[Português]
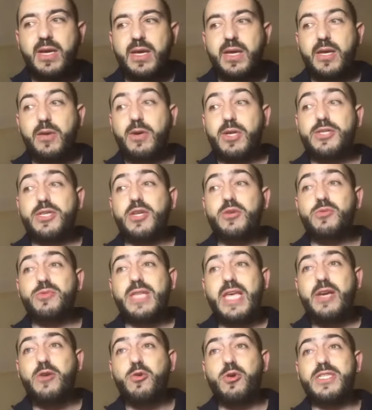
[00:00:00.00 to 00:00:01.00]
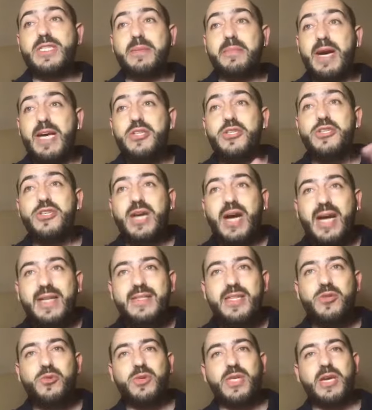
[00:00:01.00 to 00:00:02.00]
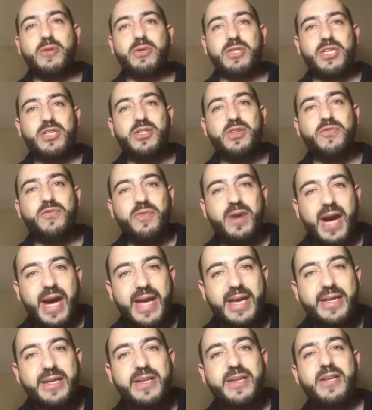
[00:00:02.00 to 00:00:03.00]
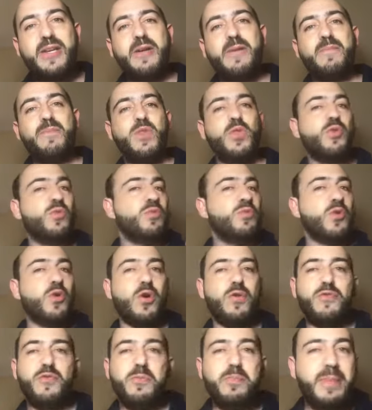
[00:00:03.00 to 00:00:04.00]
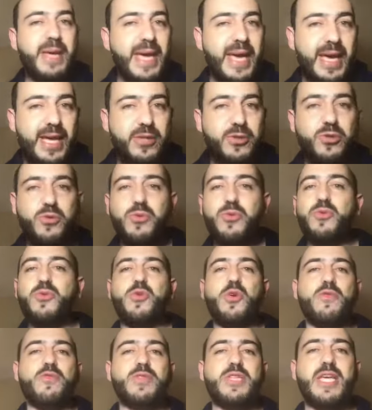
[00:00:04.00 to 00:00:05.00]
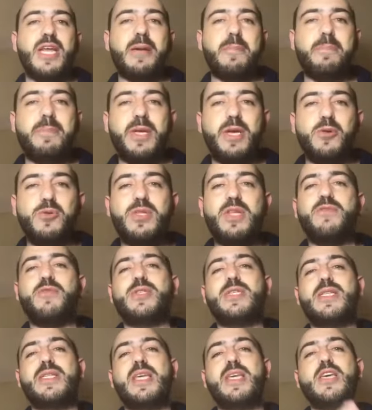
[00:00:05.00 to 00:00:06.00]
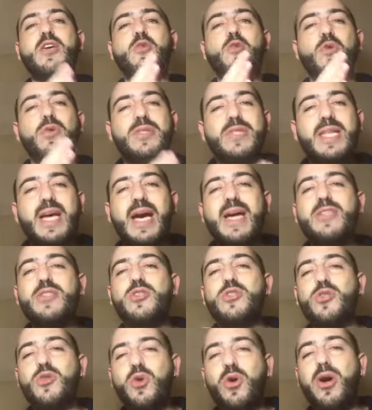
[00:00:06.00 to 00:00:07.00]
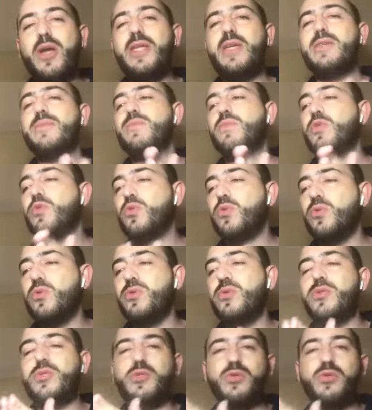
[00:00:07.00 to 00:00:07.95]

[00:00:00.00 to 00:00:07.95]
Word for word: Eu acho que não tem coisa mais chata do que quando a gente vai num novo médico, num novo terapeuta e você tem que contar a história tudo de